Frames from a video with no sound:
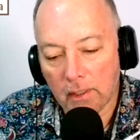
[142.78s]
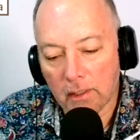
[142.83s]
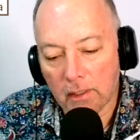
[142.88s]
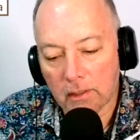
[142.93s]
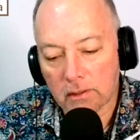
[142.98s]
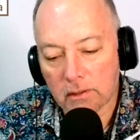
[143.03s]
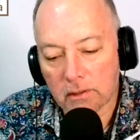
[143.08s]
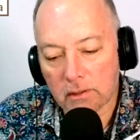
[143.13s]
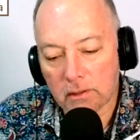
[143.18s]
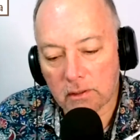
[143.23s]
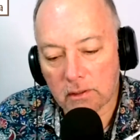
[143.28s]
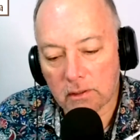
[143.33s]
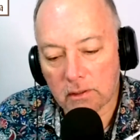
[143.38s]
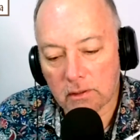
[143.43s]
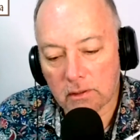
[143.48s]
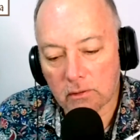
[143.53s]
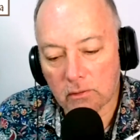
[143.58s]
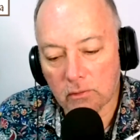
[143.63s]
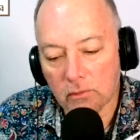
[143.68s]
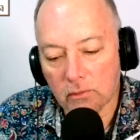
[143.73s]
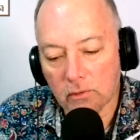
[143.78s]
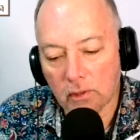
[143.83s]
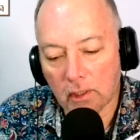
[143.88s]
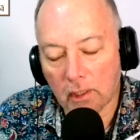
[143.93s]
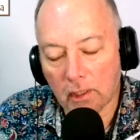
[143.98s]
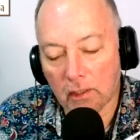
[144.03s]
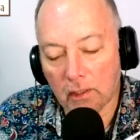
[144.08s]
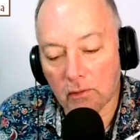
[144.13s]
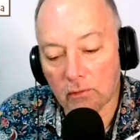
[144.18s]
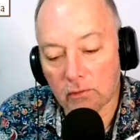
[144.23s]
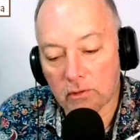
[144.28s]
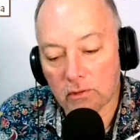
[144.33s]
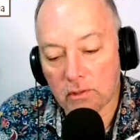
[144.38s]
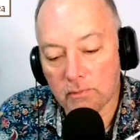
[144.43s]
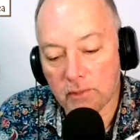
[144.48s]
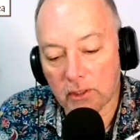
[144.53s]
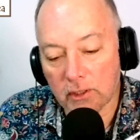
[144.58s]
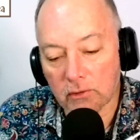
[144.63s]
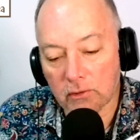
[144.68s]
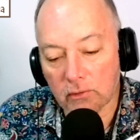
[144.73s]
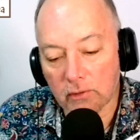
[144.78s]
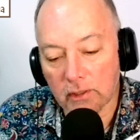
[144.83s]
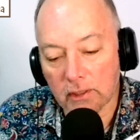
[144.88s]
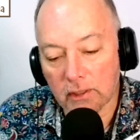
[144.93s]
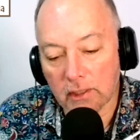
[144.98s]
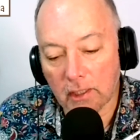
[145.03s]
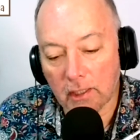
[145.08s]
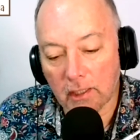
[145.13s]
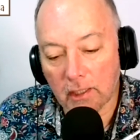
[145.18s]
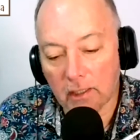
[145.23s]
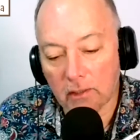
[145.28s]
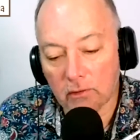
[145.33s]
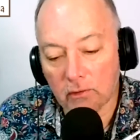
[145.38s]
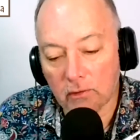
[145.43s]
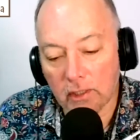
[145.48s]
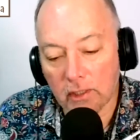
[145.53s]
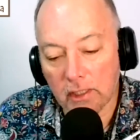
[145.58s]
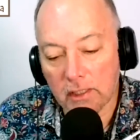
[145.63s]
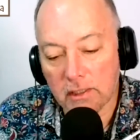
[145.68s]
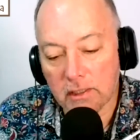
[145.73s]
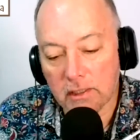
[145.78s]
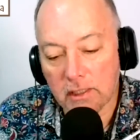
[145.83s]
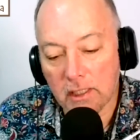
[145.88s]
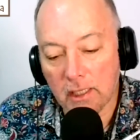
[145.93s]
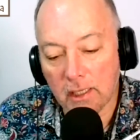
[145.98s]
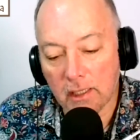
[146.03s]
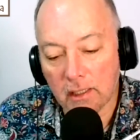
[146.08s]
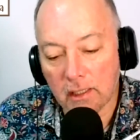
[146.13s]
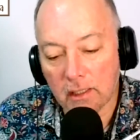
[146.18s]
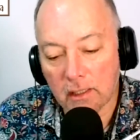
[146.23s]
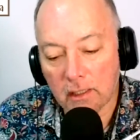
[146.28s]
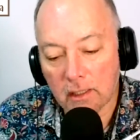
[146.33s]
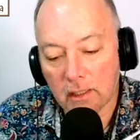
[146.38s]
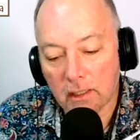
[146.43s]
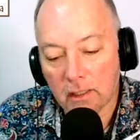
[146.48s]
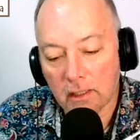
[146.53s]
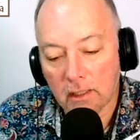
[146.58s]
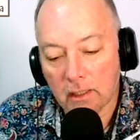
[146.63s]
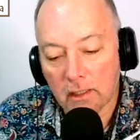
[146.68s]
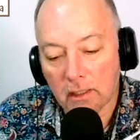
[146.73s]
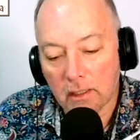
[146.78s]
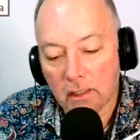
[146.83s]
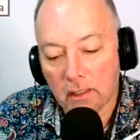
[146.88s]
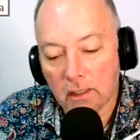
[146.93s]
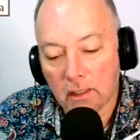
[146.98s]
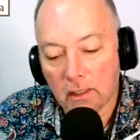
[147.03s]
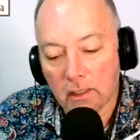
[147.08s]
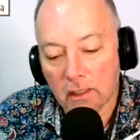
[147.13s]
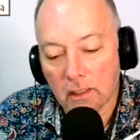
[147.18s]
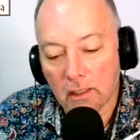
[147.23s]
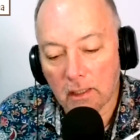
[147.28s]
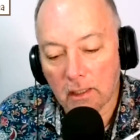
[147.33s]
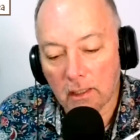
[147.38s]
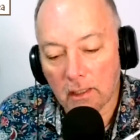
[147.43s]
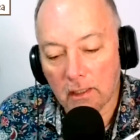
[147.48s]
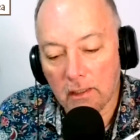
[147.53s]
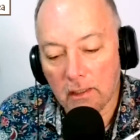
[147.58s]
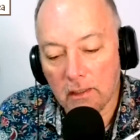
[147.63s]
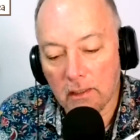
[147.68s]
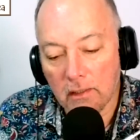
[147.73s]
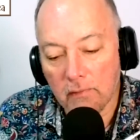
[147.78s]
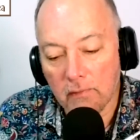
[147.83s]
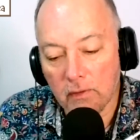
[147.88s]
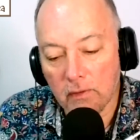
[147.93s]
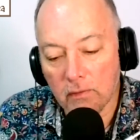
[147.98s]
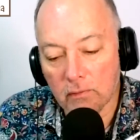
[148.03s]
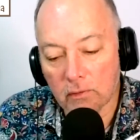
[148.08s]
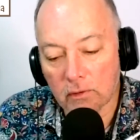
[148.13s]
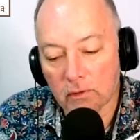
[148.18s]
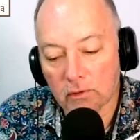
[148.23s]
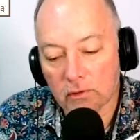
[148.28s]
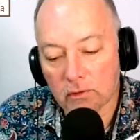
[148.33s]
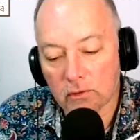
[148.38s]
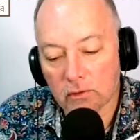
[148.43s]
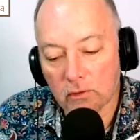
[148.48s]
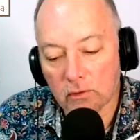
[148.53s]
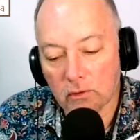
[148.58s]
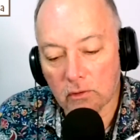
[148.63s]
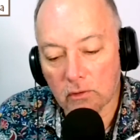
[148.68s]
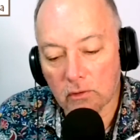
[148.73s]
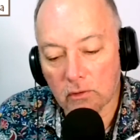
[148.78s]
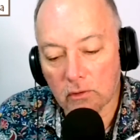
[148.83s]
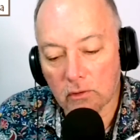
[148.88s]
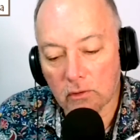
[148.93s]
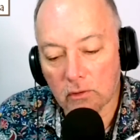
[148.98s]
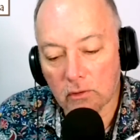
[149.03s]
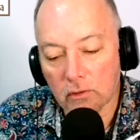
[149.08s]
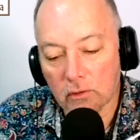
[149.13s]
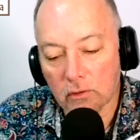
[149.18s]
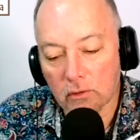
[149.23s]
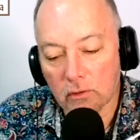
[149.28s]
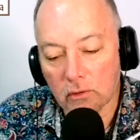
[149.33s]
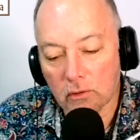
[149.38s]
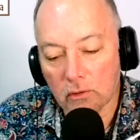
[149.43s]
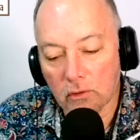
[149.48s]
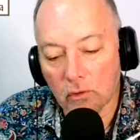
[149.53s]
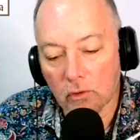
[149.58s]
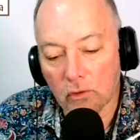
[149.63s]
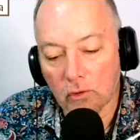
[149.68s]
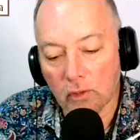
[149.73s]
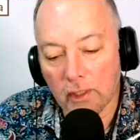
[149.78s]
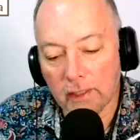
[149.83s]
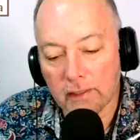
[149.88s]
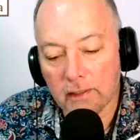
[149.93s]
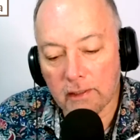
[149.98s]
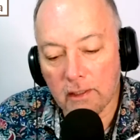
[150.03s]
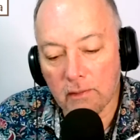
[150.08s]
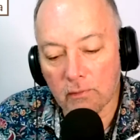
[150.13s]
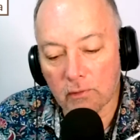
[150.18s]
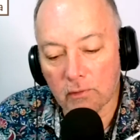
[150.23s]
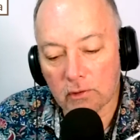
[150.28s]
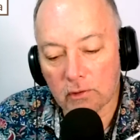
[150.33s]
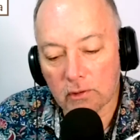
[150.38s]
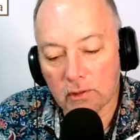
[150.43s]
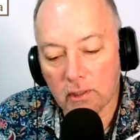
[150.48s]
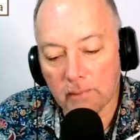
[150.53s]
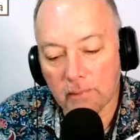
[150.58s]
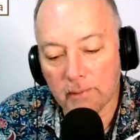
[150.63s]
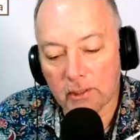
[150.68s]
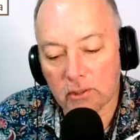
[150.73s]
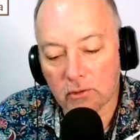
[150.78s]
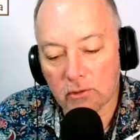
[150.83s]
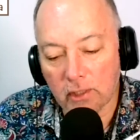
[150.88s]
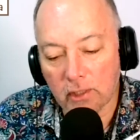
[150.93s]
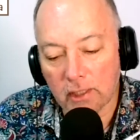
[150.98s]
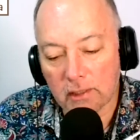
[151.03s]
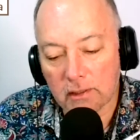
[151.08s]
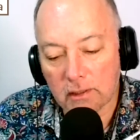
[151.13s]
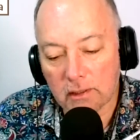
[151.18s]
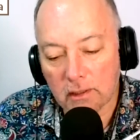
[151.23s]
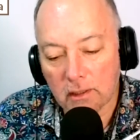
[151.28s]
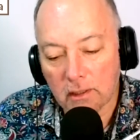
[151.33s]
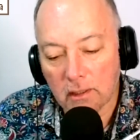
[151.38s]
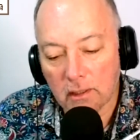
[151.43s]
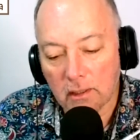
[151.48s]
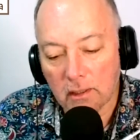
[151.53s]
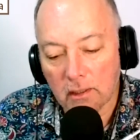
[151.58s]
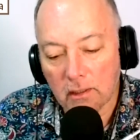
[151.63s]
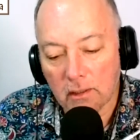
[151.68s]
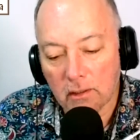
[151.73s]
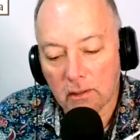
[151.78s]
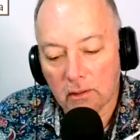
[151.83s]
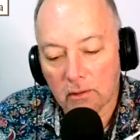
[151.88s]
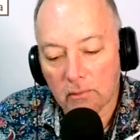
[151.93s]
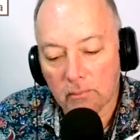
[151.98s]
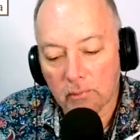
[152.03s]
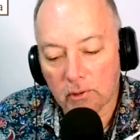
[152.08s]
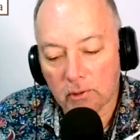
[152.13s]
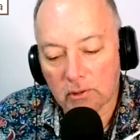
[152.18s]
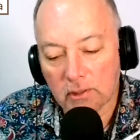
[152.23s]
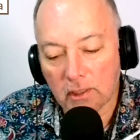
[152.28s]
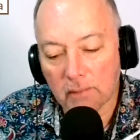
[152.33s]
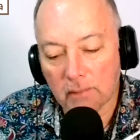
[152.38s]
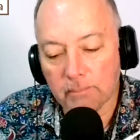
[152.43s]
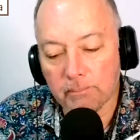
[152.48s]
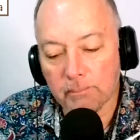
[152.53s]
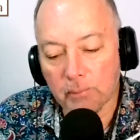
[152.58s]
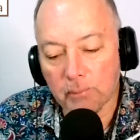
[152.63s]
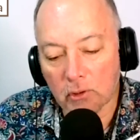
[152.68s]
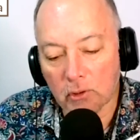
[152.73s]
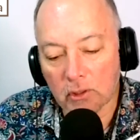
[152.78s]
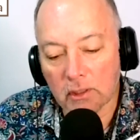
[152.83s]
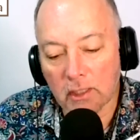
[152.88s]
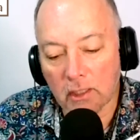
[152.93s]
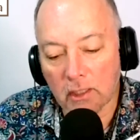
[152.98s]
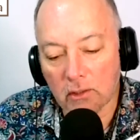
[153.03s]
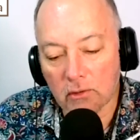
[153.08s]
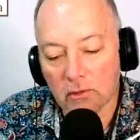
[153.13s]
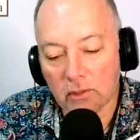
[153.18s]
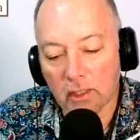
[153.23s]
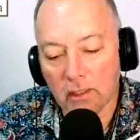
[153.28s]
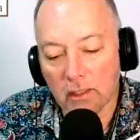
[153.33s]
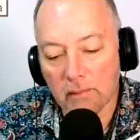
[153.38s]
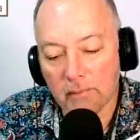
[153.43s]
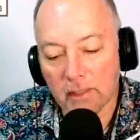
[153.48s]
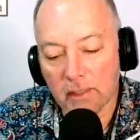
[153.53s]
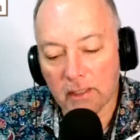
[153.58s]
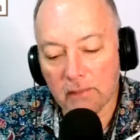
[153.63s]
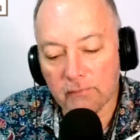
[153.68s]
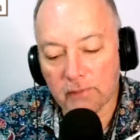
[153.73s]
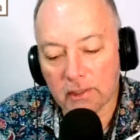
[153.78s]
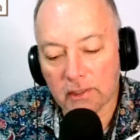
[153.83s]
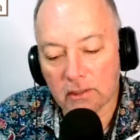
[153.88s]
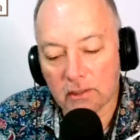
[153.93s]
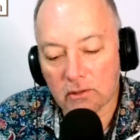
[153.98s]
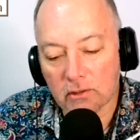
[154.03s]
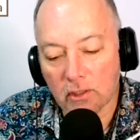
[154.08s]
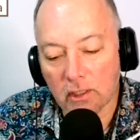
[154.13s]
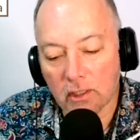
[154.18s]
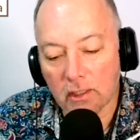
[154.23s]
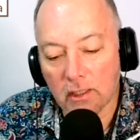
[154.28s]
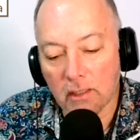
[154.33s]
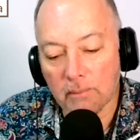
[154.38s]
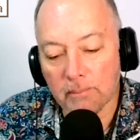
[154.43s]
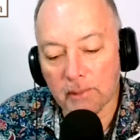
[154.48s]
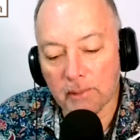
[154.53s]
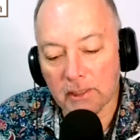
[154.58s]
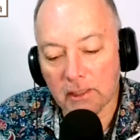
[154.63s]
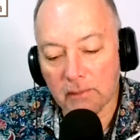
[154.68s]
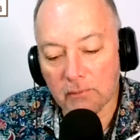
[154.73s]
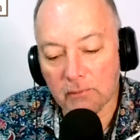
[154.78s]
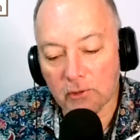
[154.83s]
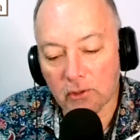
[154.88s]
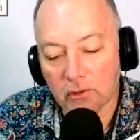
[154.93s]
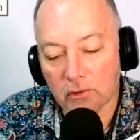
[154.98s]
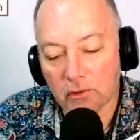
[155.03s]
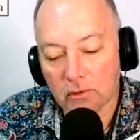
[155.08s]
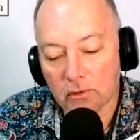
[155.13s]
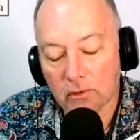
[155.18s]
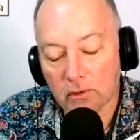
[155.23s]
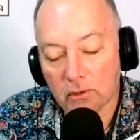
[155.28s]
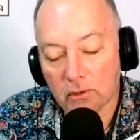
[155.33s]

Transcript: es un reconocimiento entregado en Chile a individuos o colectivos de personas por ser portadoras de manifestaciones del patrimonio.